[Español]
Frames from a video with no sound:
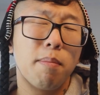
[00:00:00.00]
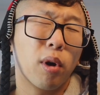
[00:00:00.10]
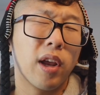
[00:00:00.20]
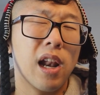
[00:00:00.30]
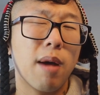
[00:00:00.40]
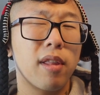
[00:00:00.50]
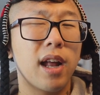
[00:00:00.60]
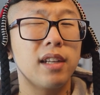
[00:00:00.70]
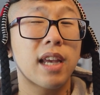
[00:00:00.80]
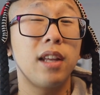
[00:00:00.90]
porque la
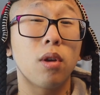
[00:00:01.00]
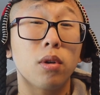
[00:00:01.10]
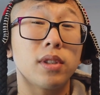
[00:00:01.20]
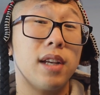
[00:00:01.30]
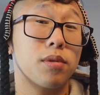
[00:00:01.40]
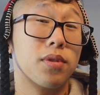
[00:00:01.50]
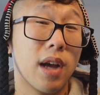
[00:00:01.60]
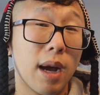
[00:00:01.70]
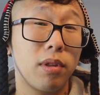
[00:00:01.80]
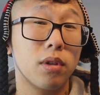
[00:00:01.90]
verdad es que todos estos
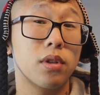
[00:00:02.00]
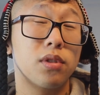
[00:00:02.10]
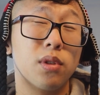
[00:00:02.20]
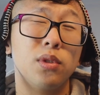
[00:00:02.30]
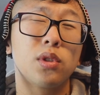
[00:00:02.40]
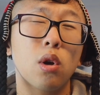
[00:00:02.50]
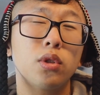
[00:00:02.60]
hábitos son solo